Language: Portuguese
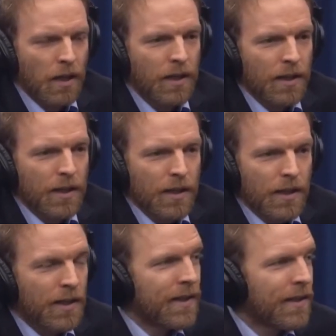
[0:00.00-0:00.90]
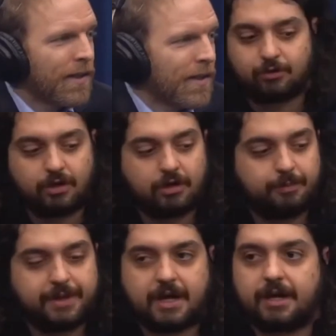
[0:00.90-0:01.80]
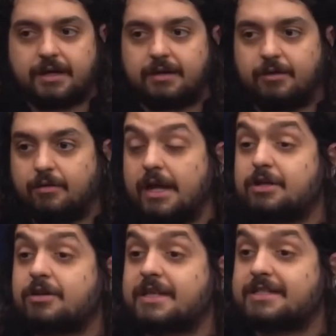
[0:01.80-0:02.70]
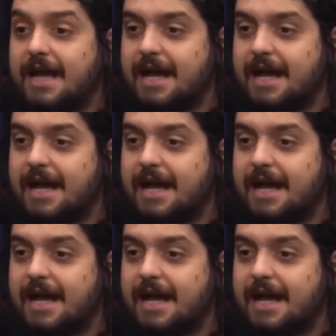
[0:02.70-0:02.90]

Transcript: É, trator ou picanha? Ou leite condensado?